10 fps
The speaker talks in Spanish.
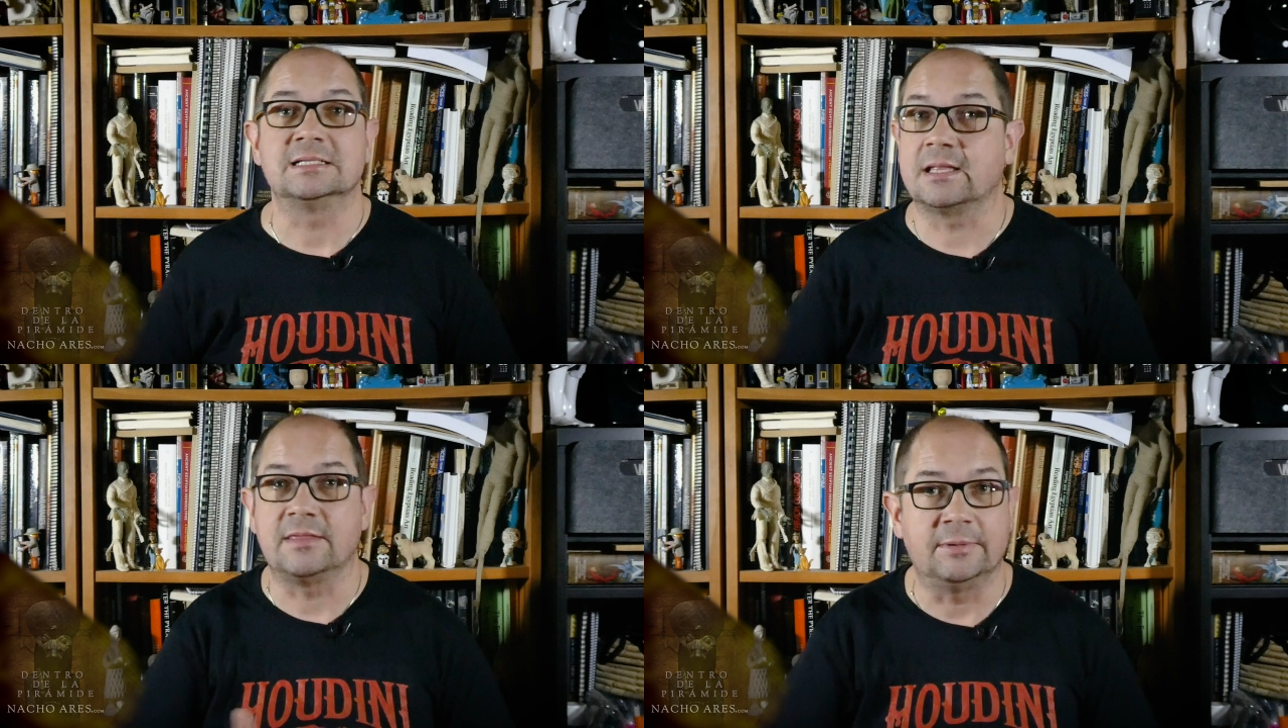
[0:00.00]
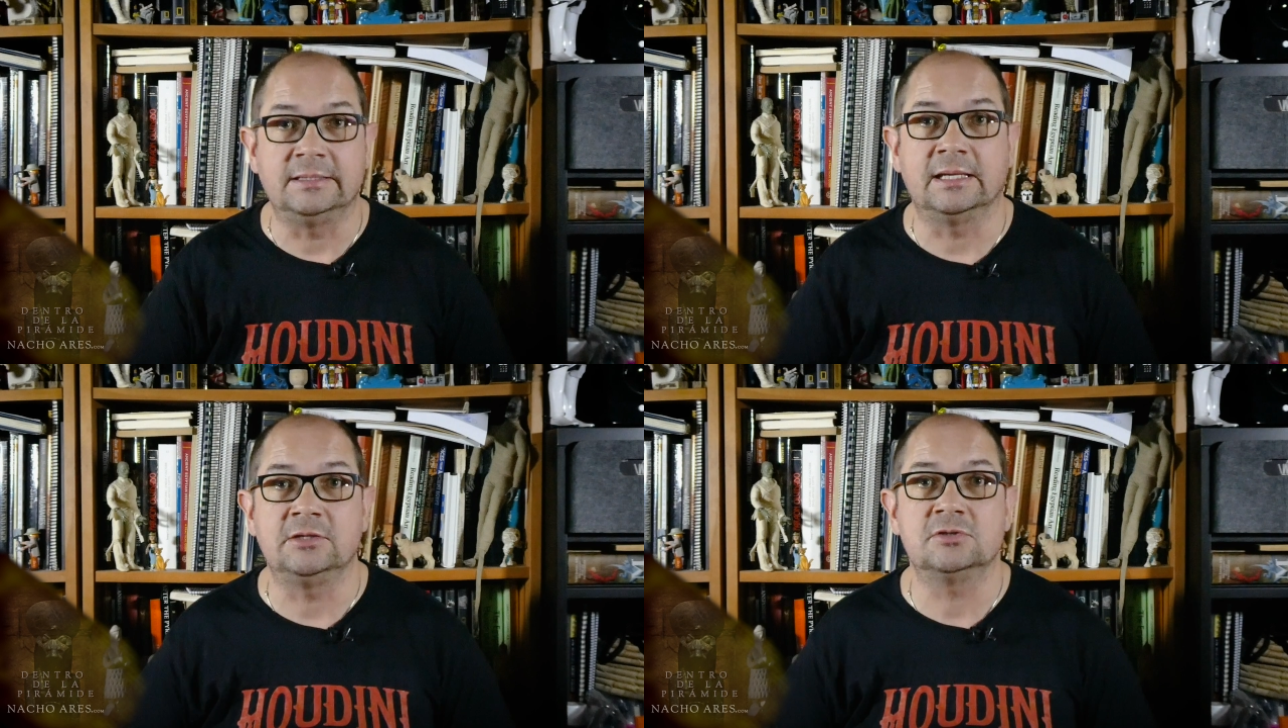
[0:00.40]
hasta, hace
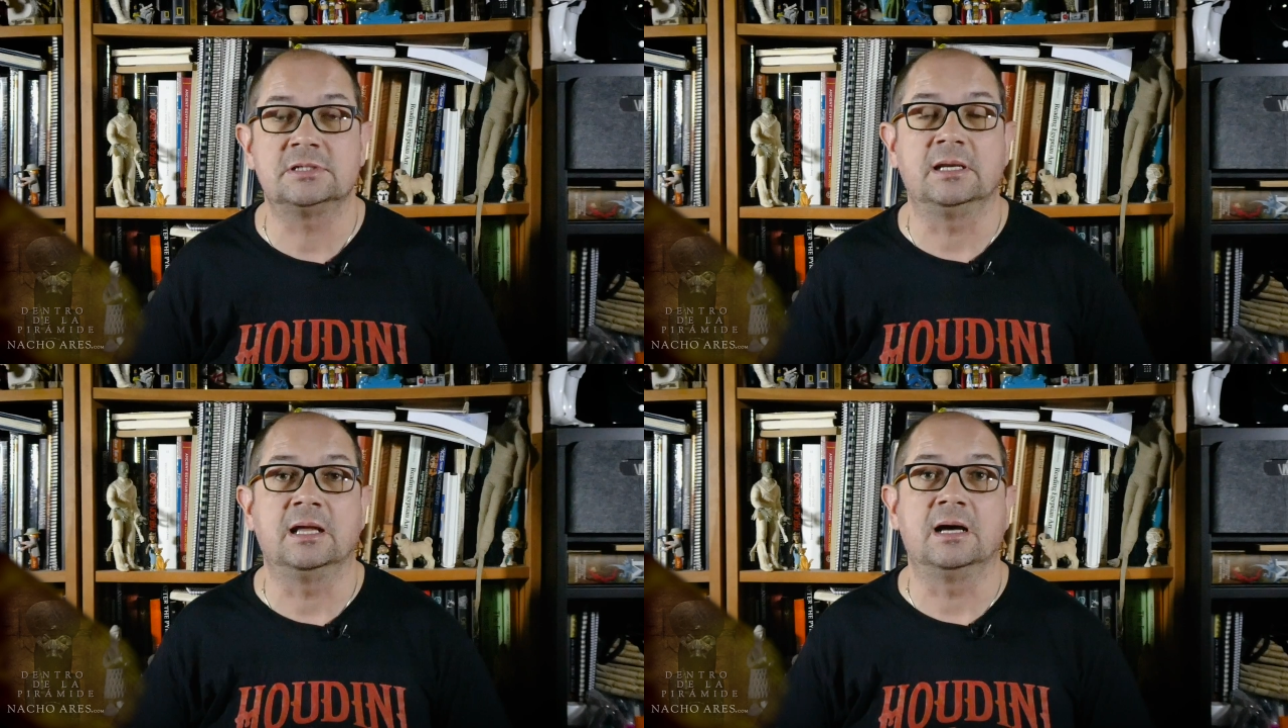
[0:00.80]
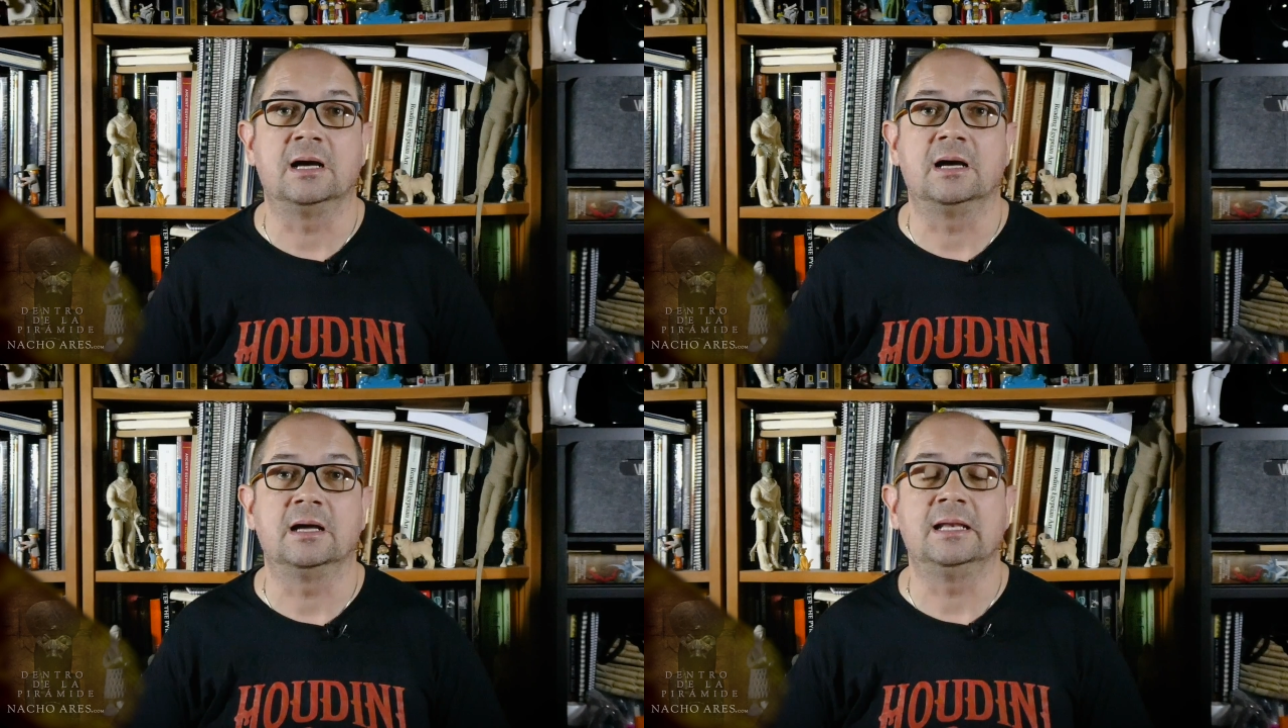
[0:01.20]
20 años en
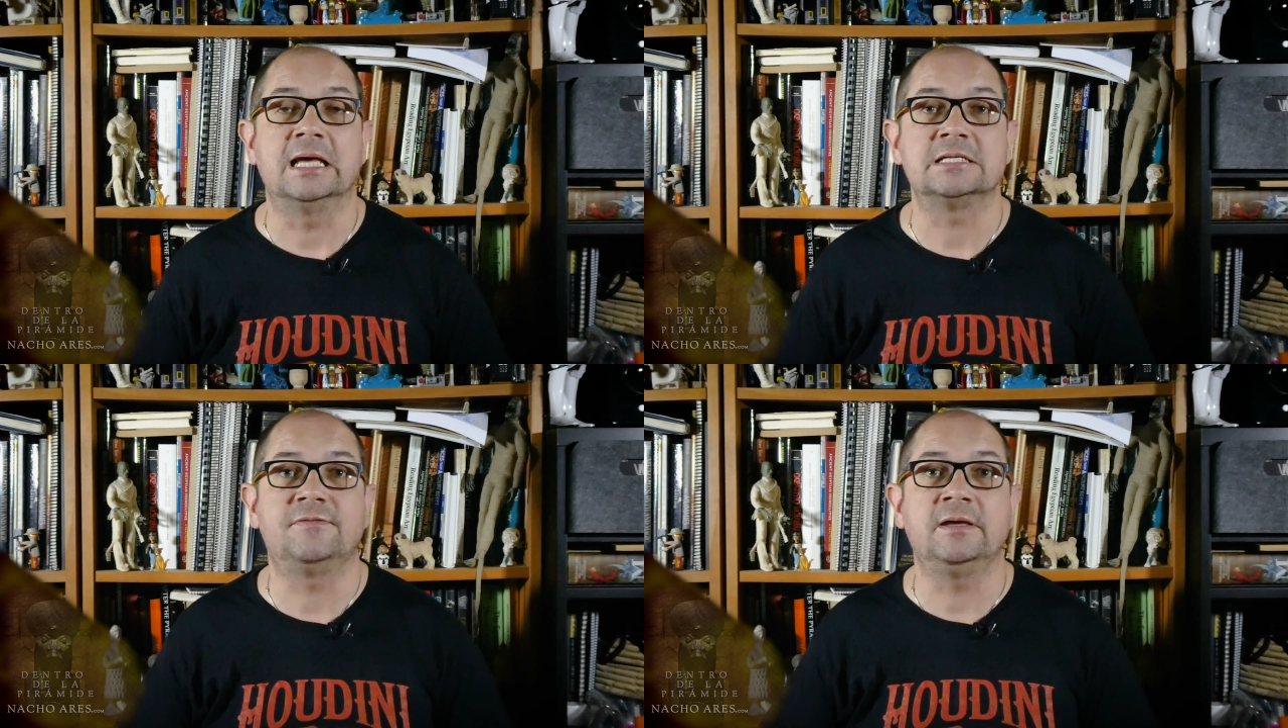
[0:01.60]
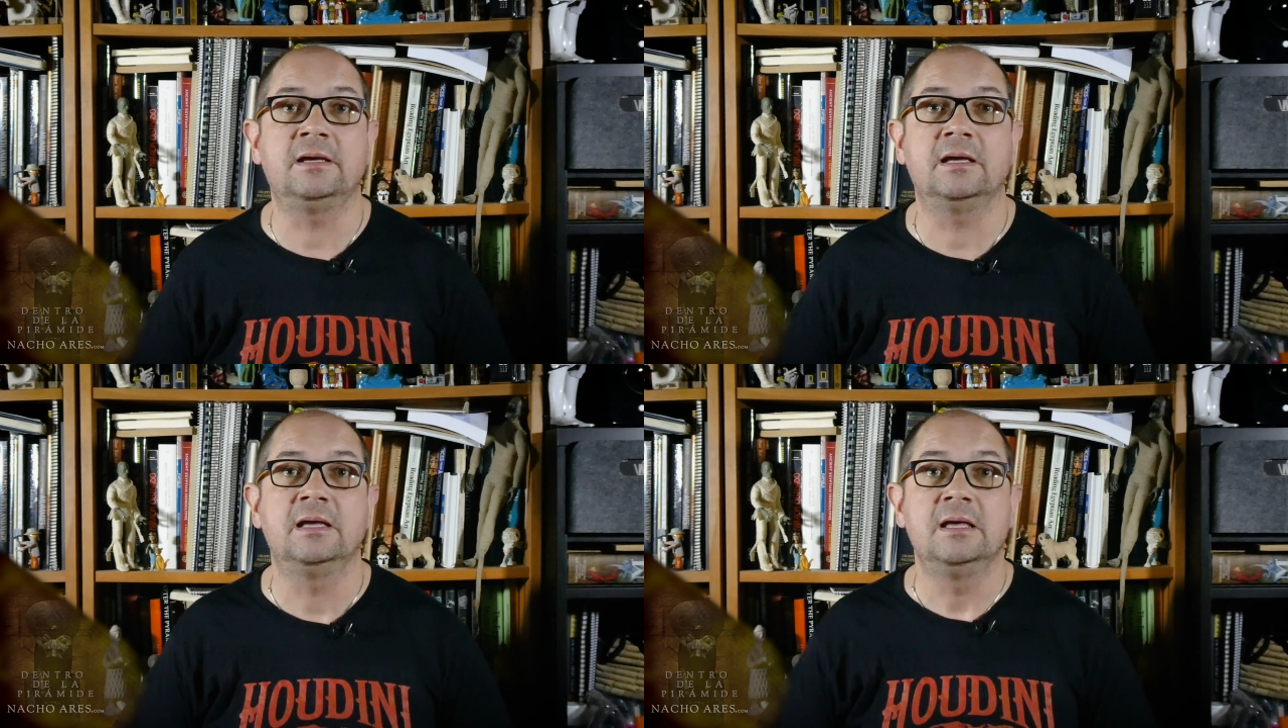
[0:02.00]
la,
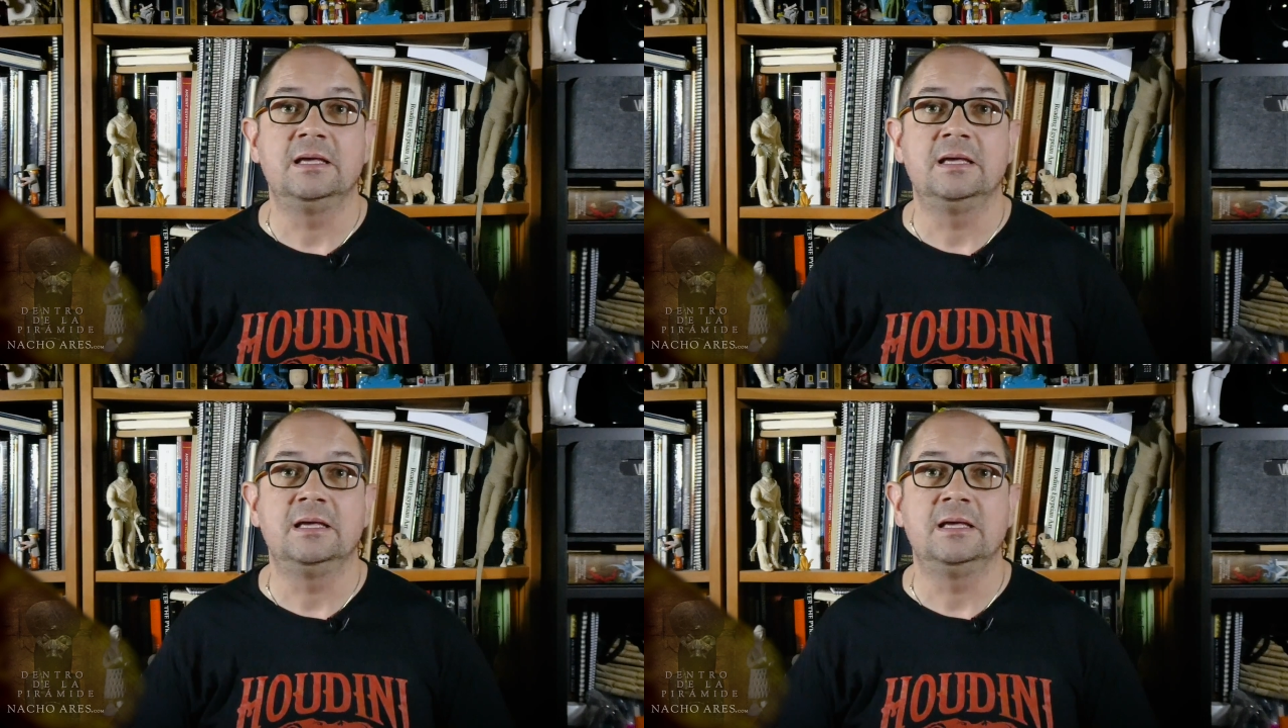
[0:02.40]
Esfinge